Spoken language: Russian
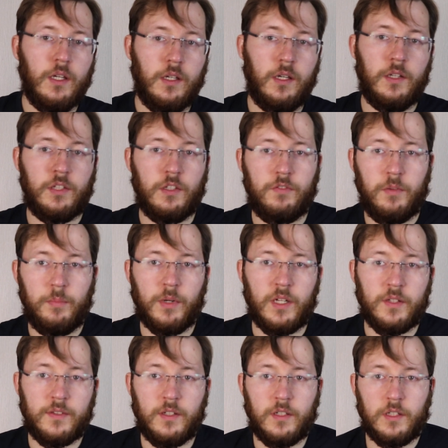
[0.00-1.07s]
гасит
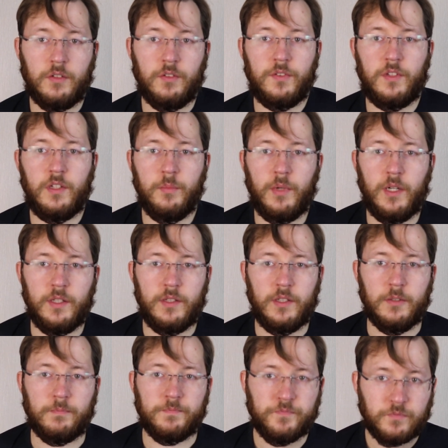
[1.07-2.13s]
вибрации, когда вы
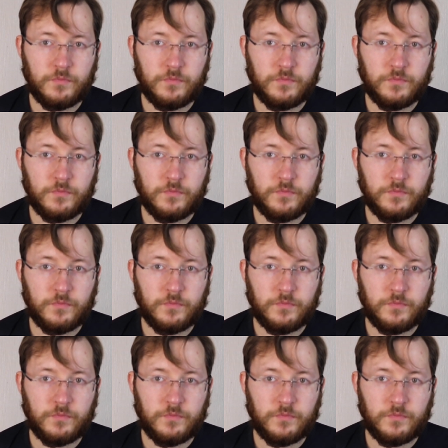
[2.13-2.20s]
снимаете,